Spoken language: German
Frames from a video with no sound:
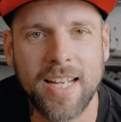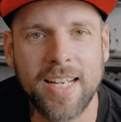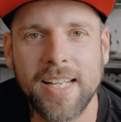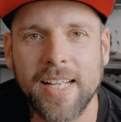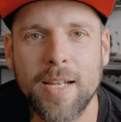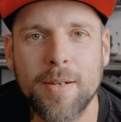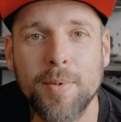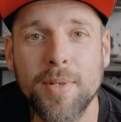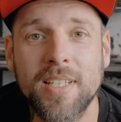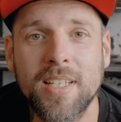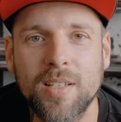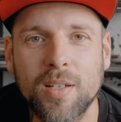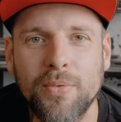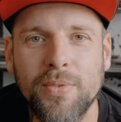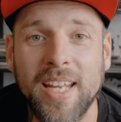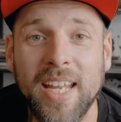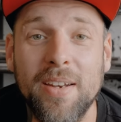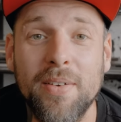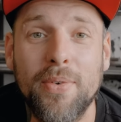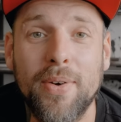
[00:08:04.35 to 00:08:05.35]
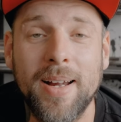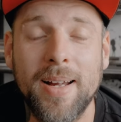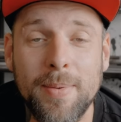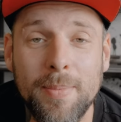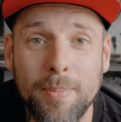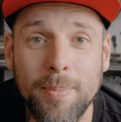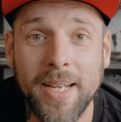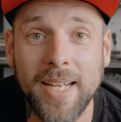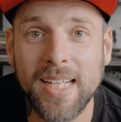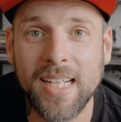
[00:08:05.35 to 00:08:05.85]
Endergebnis ist auf jeden Fall
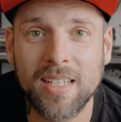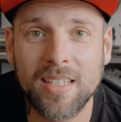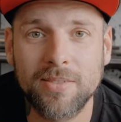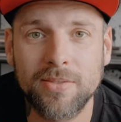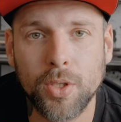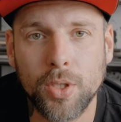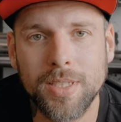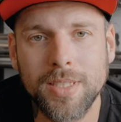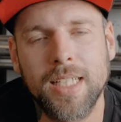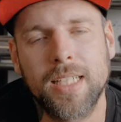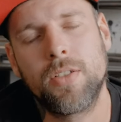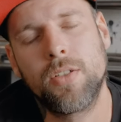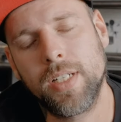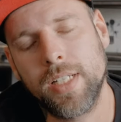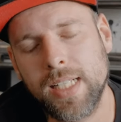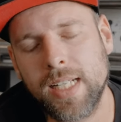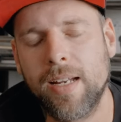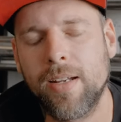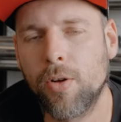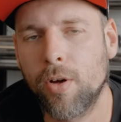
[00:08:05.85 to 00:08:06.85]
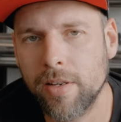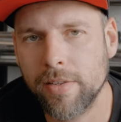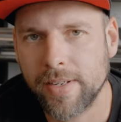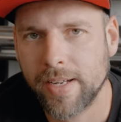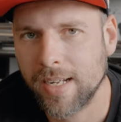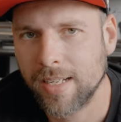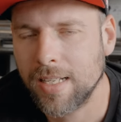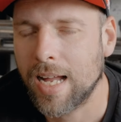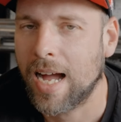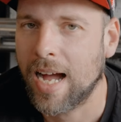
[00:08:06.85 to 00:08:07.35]
mega geworden. Natürlich kein
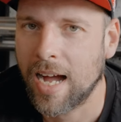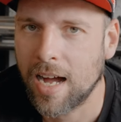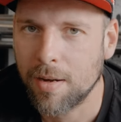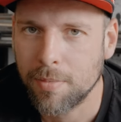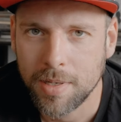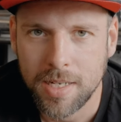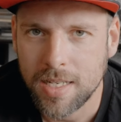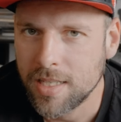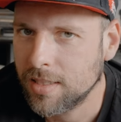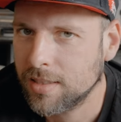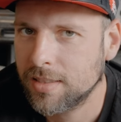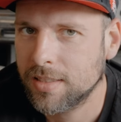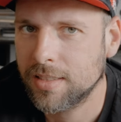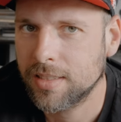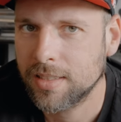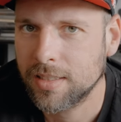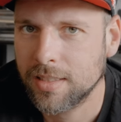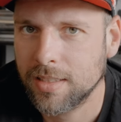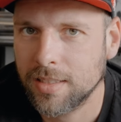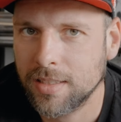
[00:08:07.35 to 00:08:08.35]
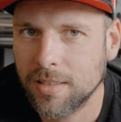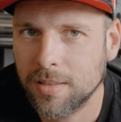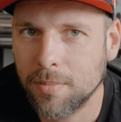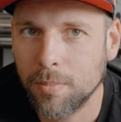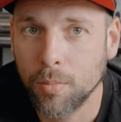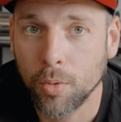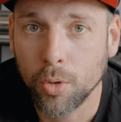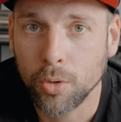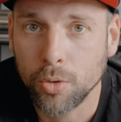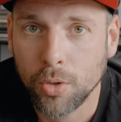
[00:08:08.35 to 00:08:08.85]
Neuwagen, aber äh,
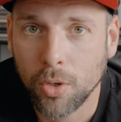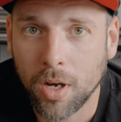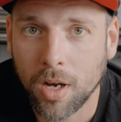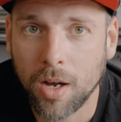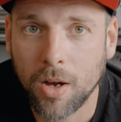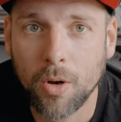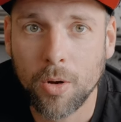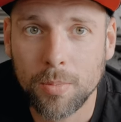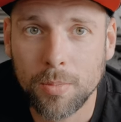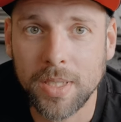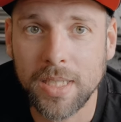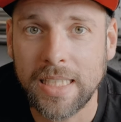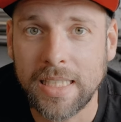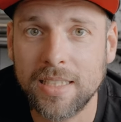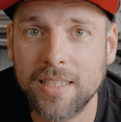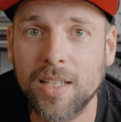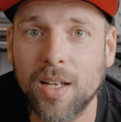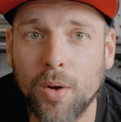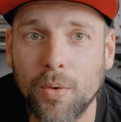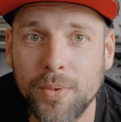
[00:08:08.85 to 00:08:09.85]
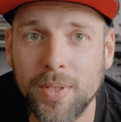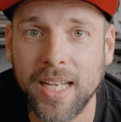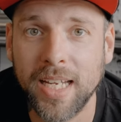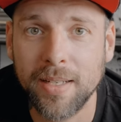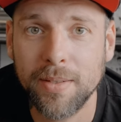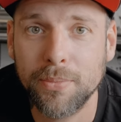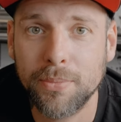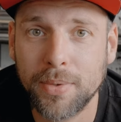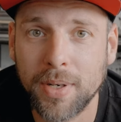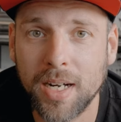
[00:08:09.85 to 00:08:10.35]
Motorraum ist auf
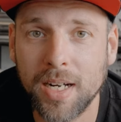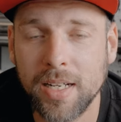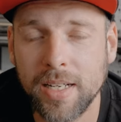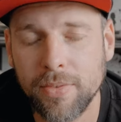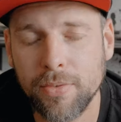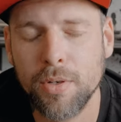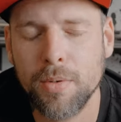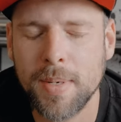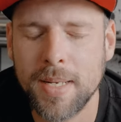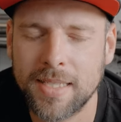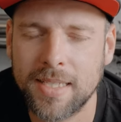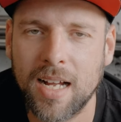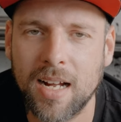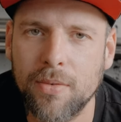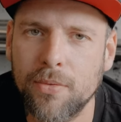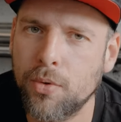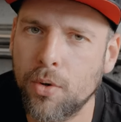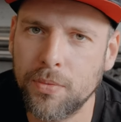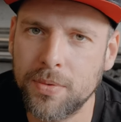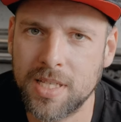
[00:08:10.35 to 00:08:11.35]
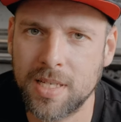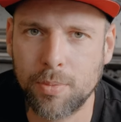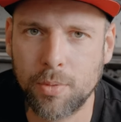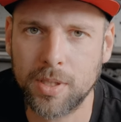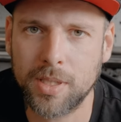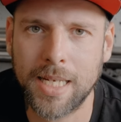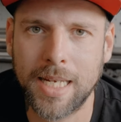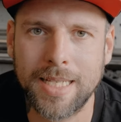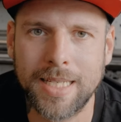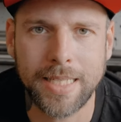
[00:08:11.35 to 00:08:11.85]
jeden Fall, ich würde mal sagen, 50
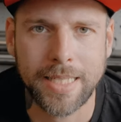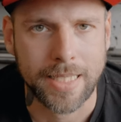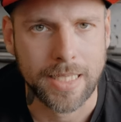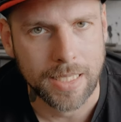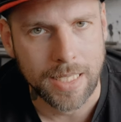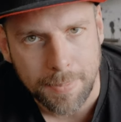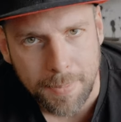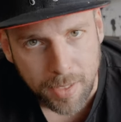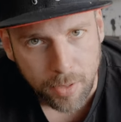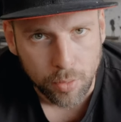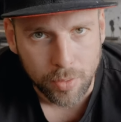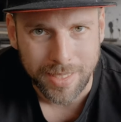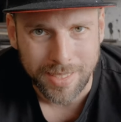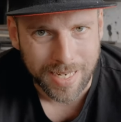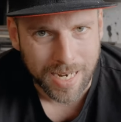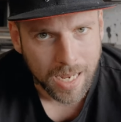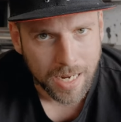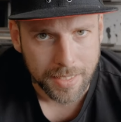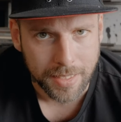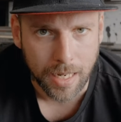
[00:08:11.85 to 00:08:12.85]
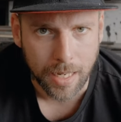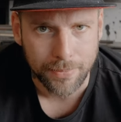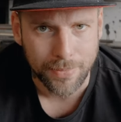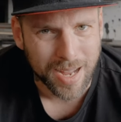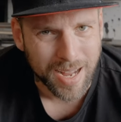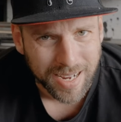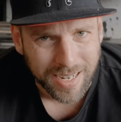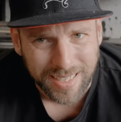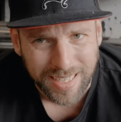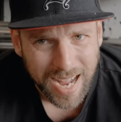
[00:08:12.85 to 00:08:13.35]
Prozent clean. Es gibt natürlich Sachen, die
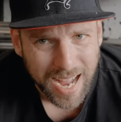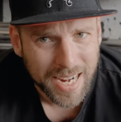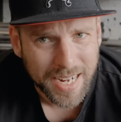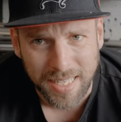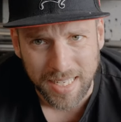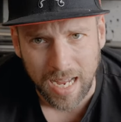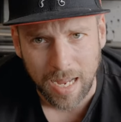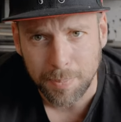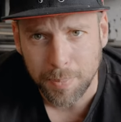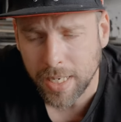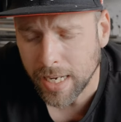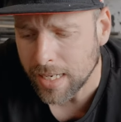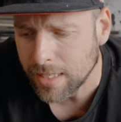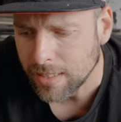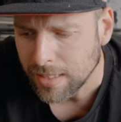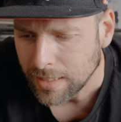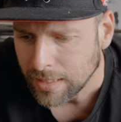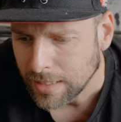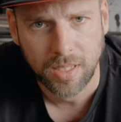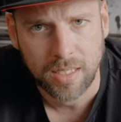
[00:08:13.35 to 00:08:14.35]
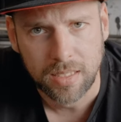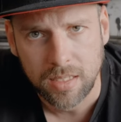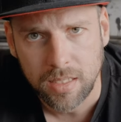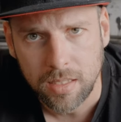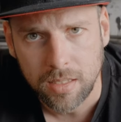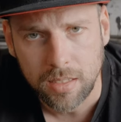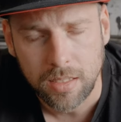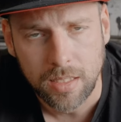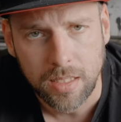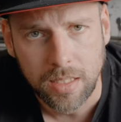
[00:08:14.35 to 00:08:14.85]
einfach gar nicht abgehen. Das
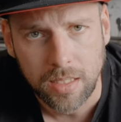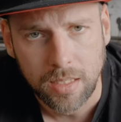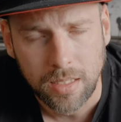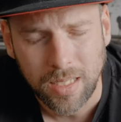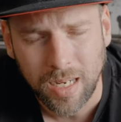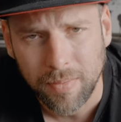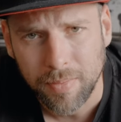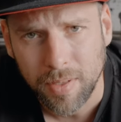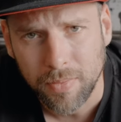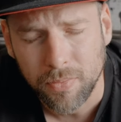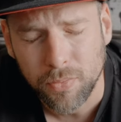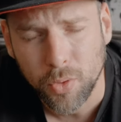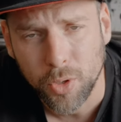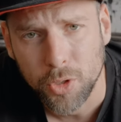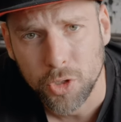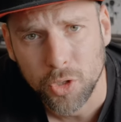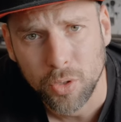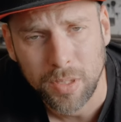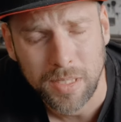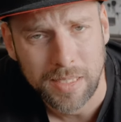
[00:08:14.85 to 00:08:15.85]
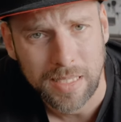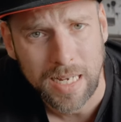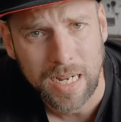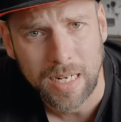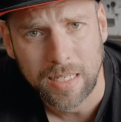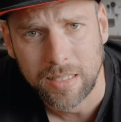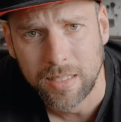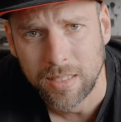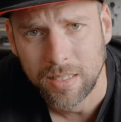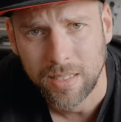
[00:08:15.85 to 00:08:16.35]
sind die, haben wir vorhin schon
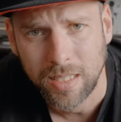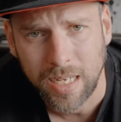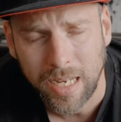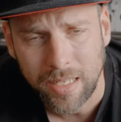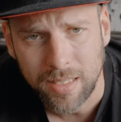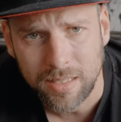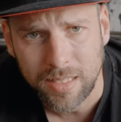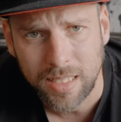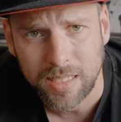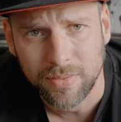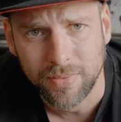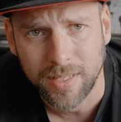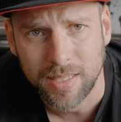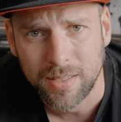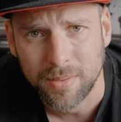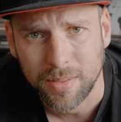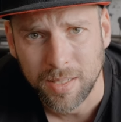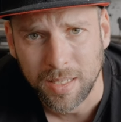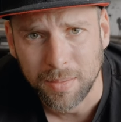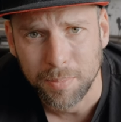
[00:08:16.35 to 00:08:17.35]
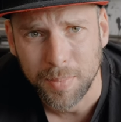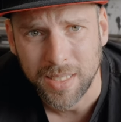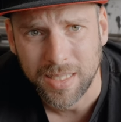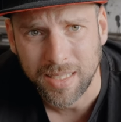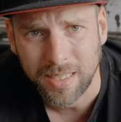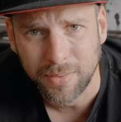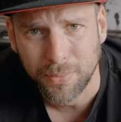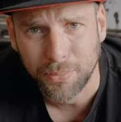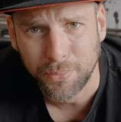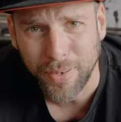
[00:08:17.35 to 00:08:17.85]
gesagt, äh, alles das, was
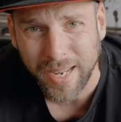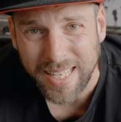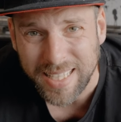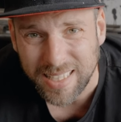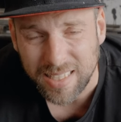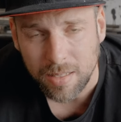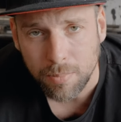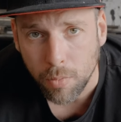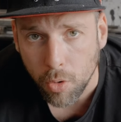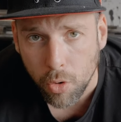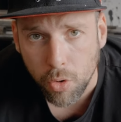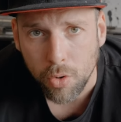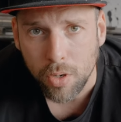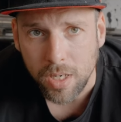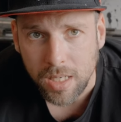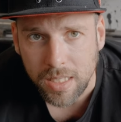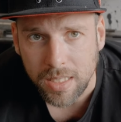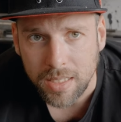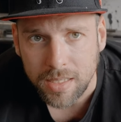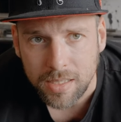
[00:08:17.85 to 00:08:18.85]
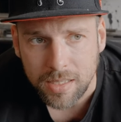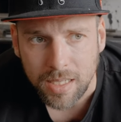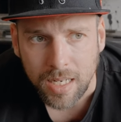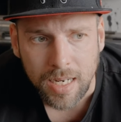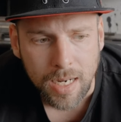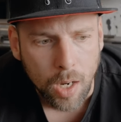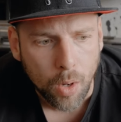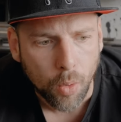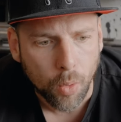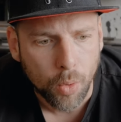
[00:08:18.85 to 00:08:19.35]
mit festem Öl ist
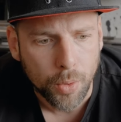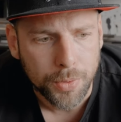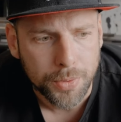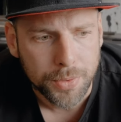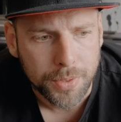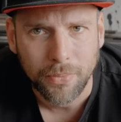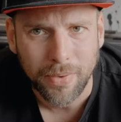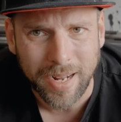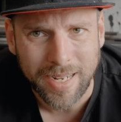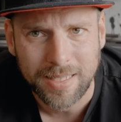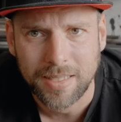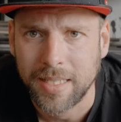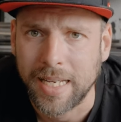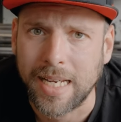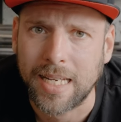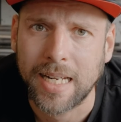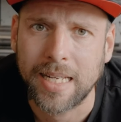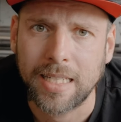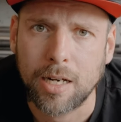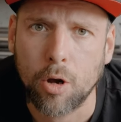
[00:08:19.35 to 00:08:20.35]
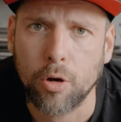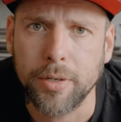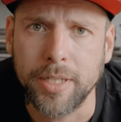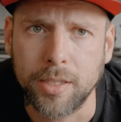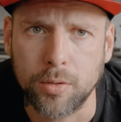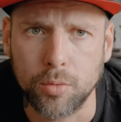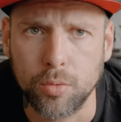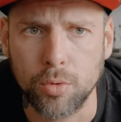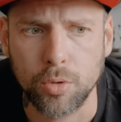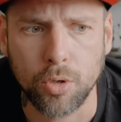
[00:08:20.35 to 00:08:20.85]
und Wachs geht halt auch
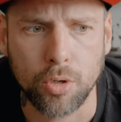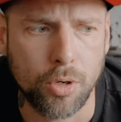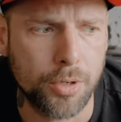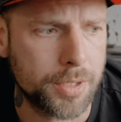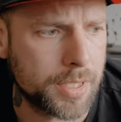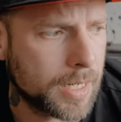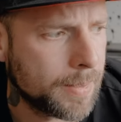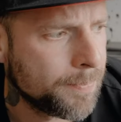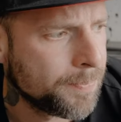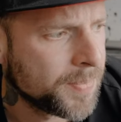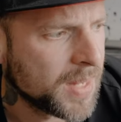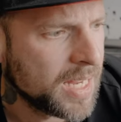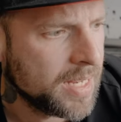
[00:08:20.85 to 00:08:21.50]
nicht so gut runter.